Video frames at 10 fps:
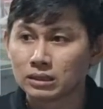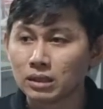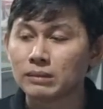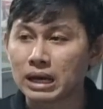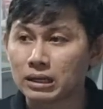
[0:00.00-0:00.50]

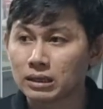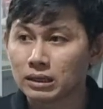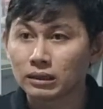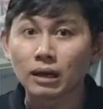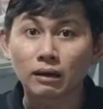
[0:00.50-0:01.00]
nhưng mà
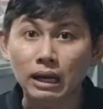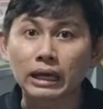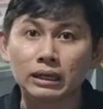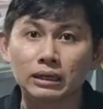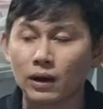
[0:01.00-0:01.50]
đừng có
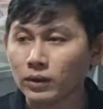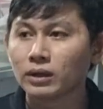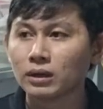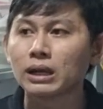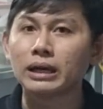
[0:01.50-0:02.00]
lầy, hỏi
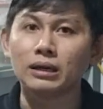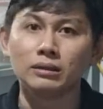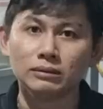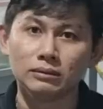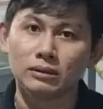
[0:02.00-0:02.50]
là đừng có lầy là
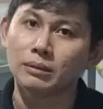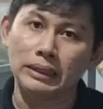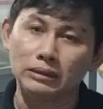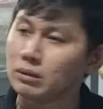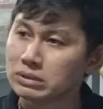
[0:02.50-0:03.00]
được đó các
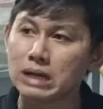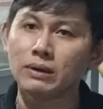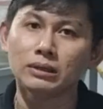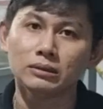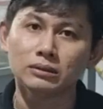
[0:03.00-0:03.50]
bạn, không
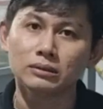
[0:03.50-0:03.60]
sao hết.